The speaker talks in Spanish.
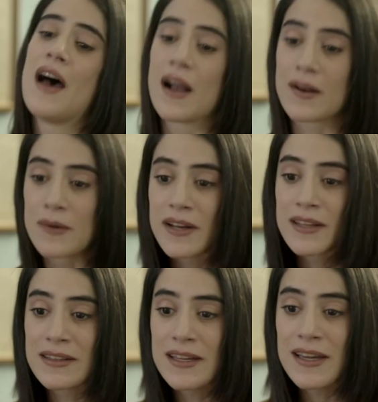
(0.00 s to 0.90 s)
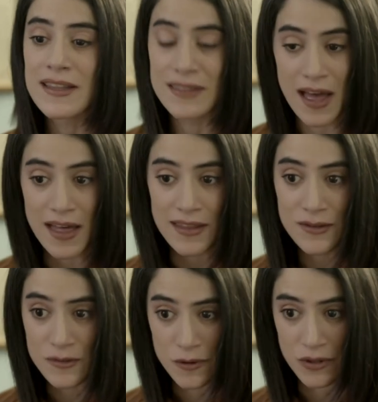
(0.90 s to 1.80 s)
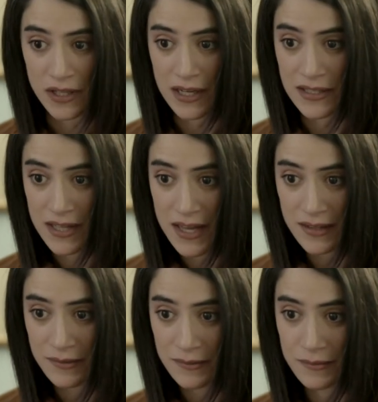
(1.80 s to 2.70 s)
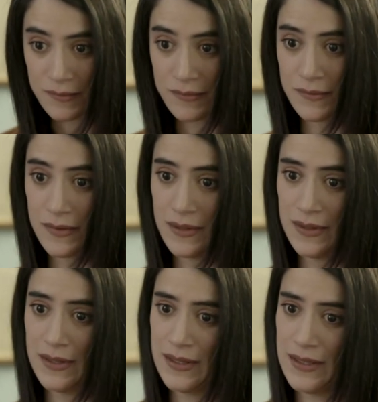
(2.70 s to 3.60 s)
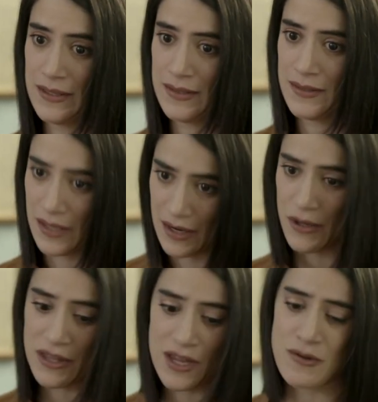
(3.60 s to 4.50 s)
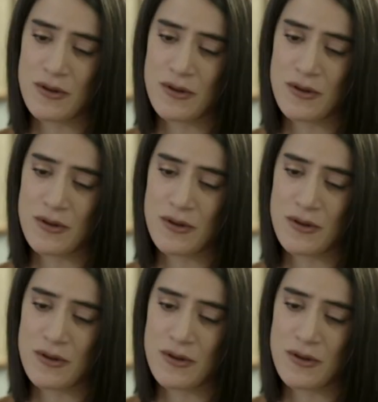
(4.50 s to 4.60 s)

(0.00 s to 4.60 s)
Acuérdate que nada nos protege al 100. Y claro que te